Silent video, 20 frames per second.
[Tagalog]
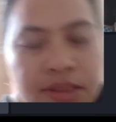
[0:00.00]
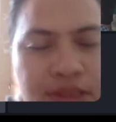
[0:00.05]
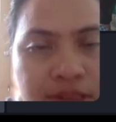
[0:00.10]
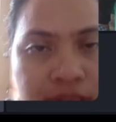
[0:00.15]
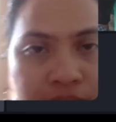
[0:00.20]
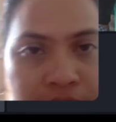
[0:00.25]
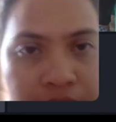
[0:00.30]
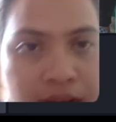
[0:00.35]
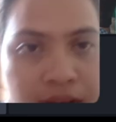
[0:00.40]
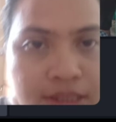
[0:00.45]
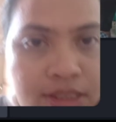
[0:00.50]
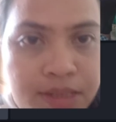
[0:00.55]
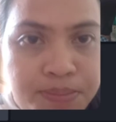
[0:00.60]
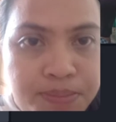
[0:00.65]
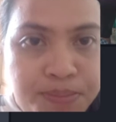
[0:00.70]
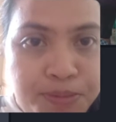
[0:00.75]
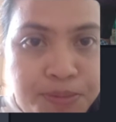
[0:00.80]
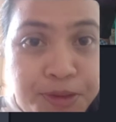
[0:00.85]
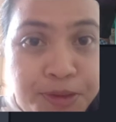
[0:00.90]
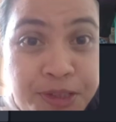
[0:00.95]
Yan. Diyan
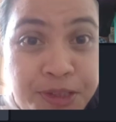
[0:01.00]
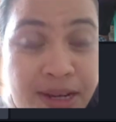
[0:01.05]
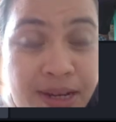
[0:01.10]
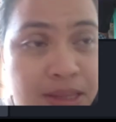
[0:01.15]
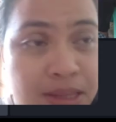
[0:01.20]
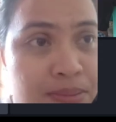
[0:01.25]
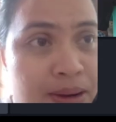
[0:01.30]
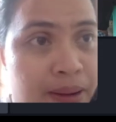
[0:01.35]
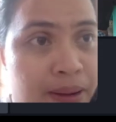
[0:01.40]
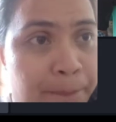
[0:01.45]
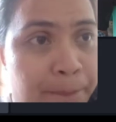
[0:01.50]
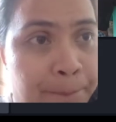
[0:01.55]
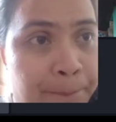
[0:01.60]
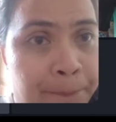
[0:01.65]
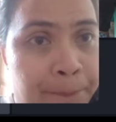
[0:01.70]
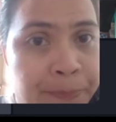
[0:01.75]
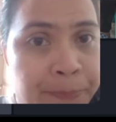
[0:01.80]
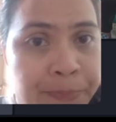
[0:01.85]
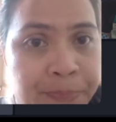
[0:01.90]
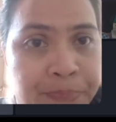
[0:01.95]
po siya, di ba?
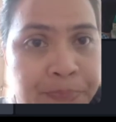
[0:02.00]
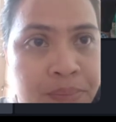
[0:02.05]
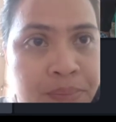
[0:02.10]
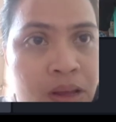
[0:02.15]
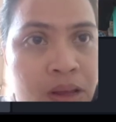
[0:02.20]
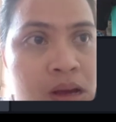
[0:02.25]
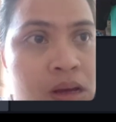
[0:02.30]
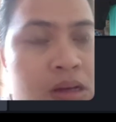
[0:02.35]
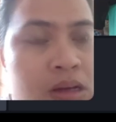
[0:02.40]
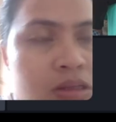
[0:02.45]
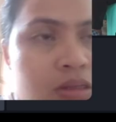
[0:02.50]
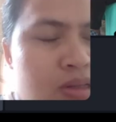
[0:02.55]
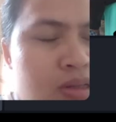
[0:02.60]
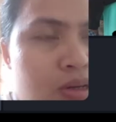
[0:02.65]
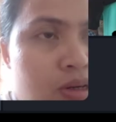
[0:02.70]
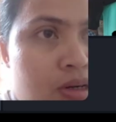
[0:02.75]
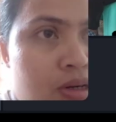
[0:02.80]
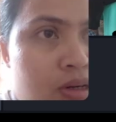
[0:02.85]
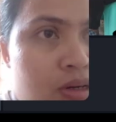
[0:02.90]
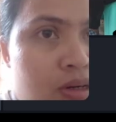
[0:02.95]
So,
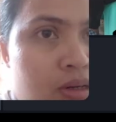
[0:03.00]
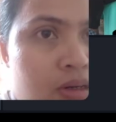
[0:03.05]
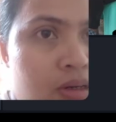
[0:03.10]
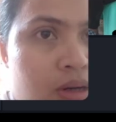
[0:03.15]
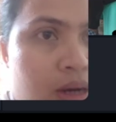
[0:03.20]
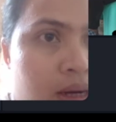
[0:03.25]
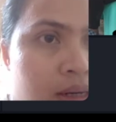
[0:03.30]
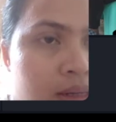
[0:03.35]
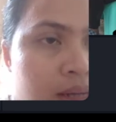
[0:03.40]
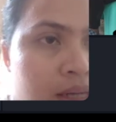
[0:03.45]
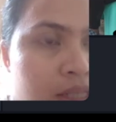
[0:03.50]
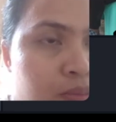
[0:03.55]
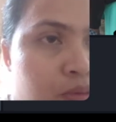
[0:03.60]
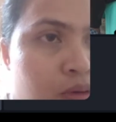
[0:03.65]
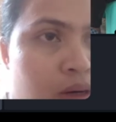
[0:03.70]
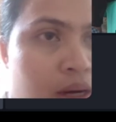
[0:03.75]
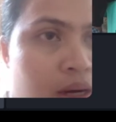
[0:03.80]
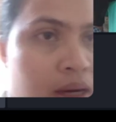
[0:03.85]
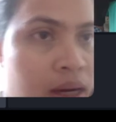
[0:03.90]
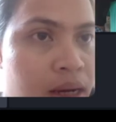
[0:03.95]
ang next po
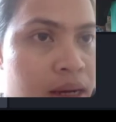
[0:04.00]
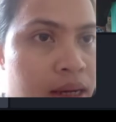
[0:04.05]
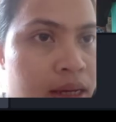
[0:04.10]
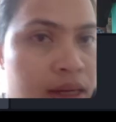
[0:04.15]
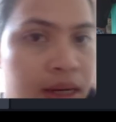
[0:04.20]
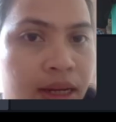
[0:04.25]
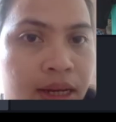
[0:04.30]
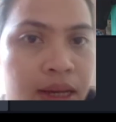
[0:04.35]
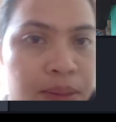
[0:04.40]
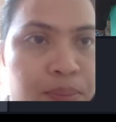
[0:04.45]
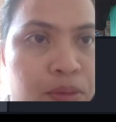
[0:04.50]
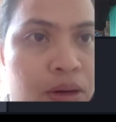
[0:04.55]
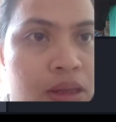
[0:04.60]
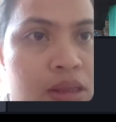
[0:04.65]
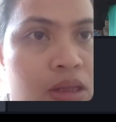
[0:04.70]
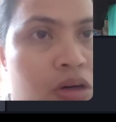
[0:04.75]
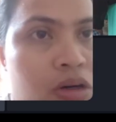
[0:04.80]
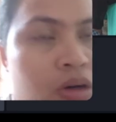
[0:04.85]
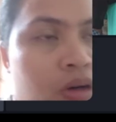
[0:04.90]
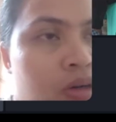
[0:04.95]
ay, lagyan po
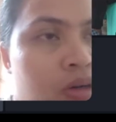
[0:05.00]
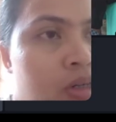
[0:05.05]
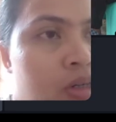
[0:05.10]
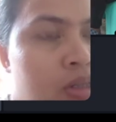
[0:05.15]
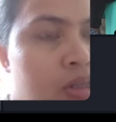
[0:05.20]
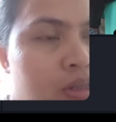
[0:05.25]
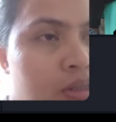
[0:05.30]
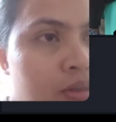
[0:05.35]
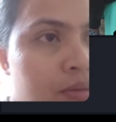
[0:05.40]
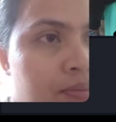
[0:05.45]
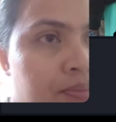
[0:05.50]
natin color to.